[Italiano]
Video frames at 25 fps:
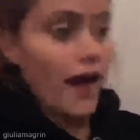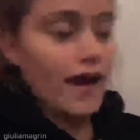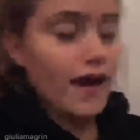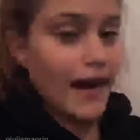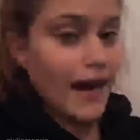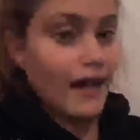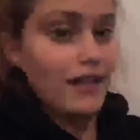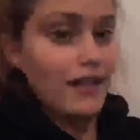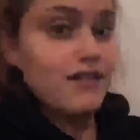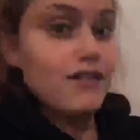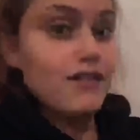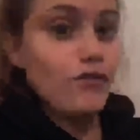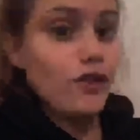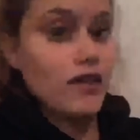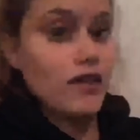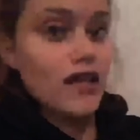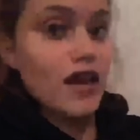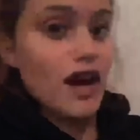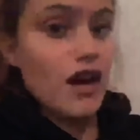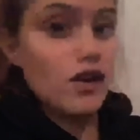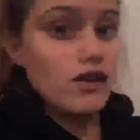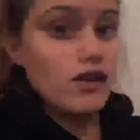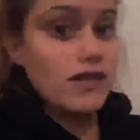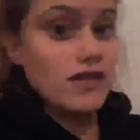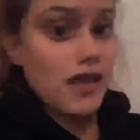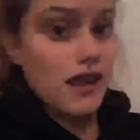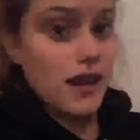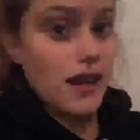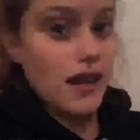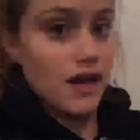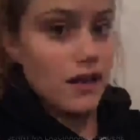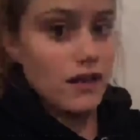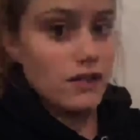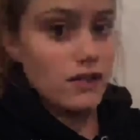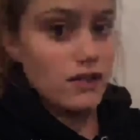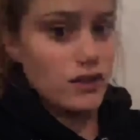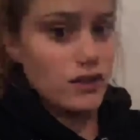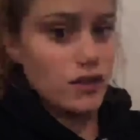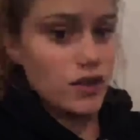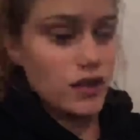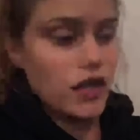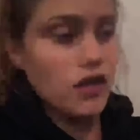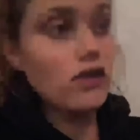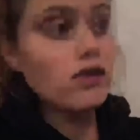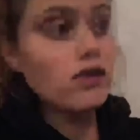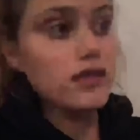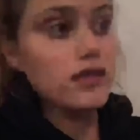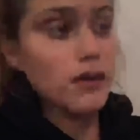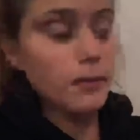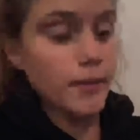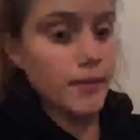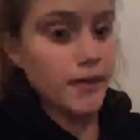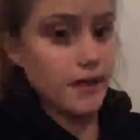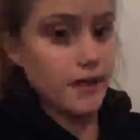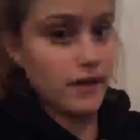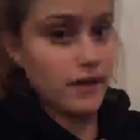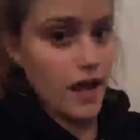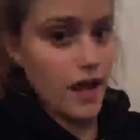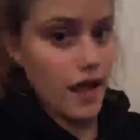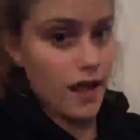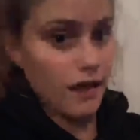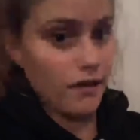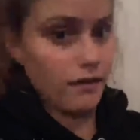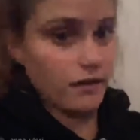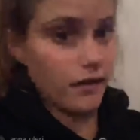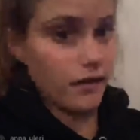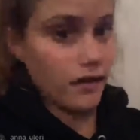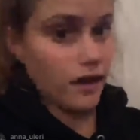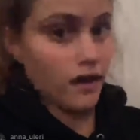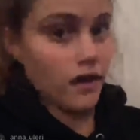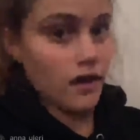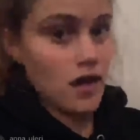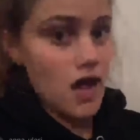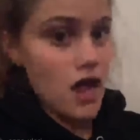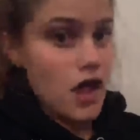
Ragazzi, voi della nostra relazione non sapete niente.